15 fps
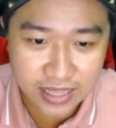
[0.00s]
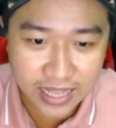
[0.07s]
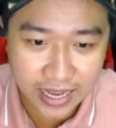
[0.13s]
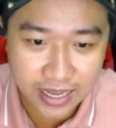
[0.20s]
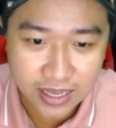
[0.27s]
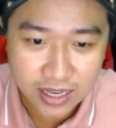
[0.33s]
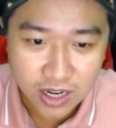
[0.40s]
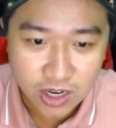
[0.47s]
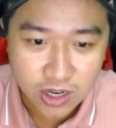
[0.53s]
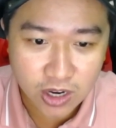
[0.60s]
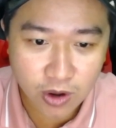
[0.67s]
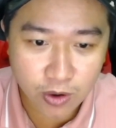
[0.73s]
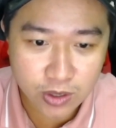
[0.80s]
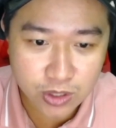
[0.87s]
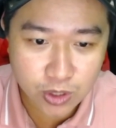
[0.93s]
này
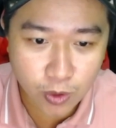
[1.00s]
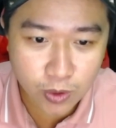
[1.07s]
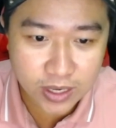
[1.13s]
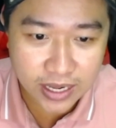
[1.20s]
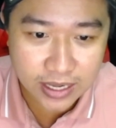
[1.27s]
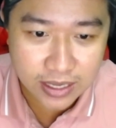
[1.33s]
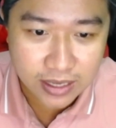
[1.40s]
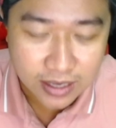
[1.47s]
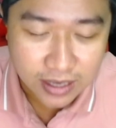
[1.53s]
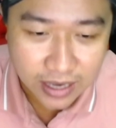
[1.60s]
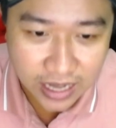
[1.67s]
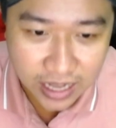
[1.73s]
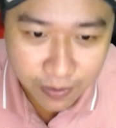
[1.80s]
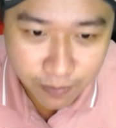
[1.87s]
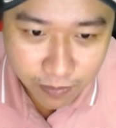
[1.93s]
nói tôi đi
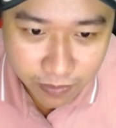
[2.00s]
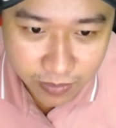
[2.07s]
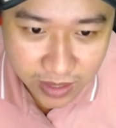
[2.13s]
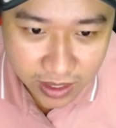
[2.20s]
làm